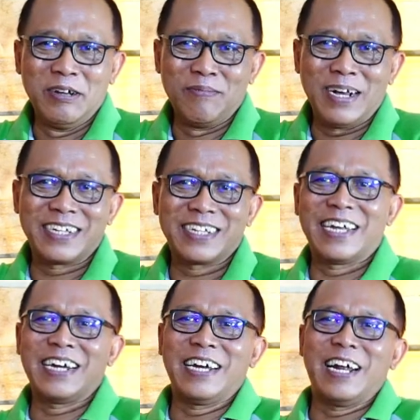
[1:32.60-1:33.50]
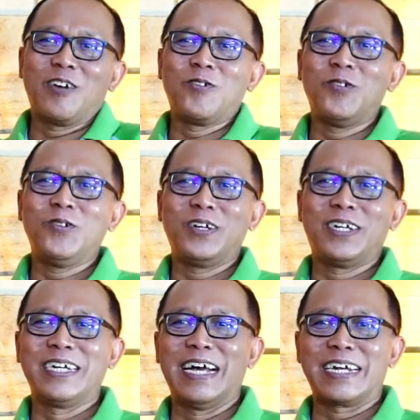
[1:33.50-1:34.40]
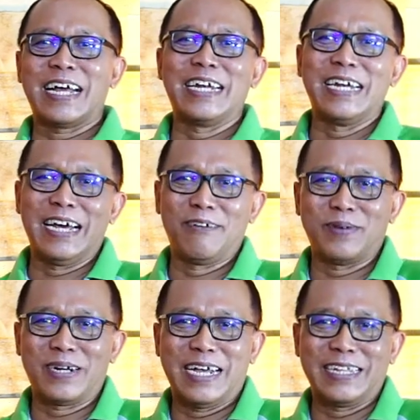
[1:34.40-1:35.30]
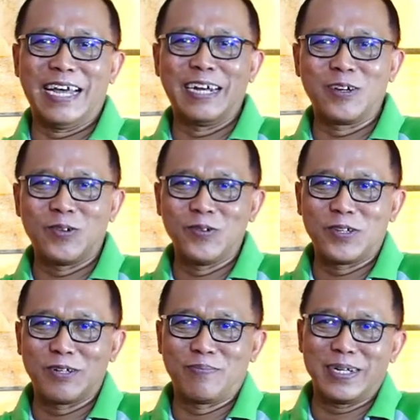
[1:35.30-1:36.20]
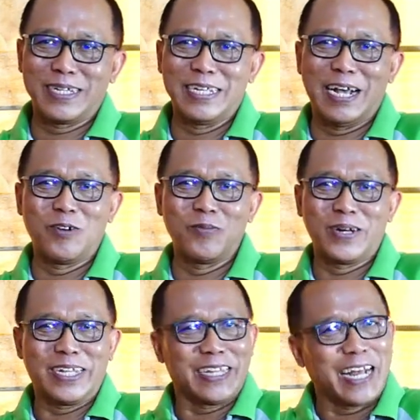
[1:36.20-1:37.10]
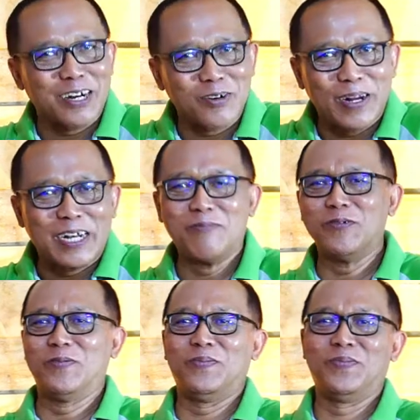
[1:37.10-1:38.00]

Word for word: Maka sekarang anakku, dengarkanlah perkataanku seperti yang kuperintahkan kepadamu.